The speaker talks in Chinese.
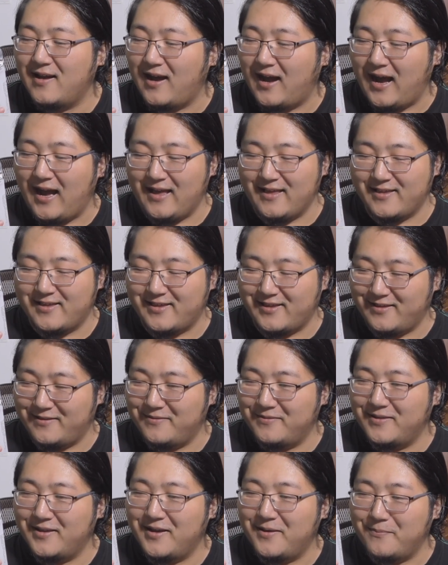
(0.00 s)
安
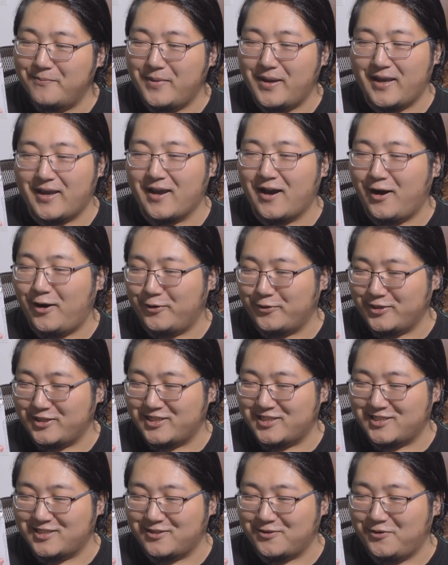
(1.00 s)
心、美好的
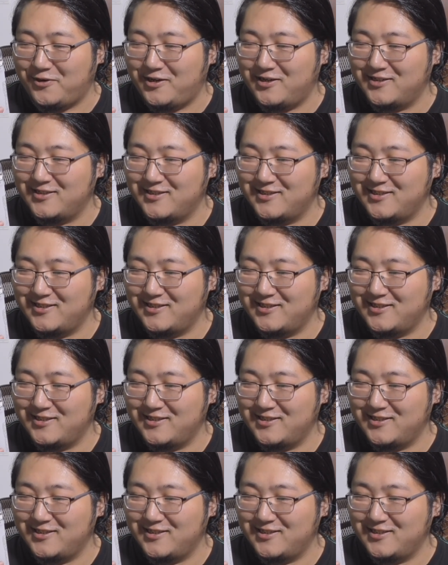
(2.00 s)
时光。